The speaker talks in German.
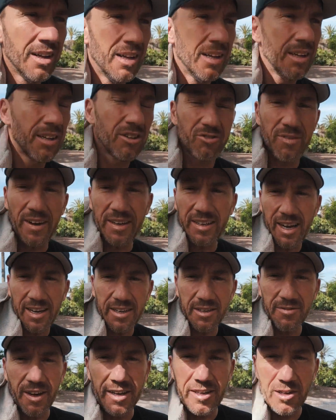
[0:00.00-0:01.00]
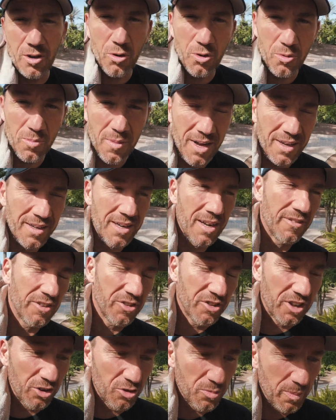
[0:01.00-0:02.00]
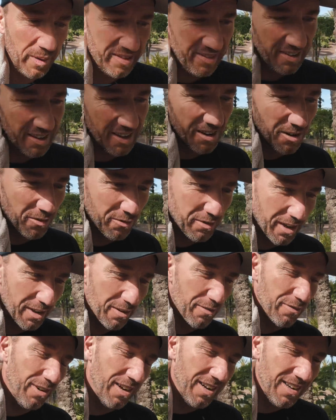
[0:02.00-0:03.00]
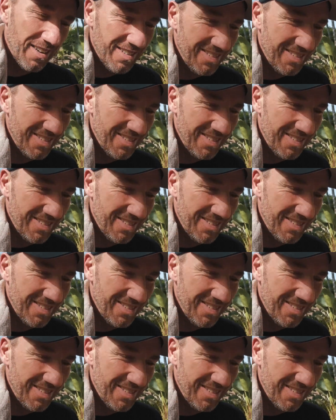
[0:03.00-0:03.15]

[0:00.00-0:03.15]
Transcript: Ich werde keine Wanderung machen, aber ich gehe spazieren auf jeden Fall.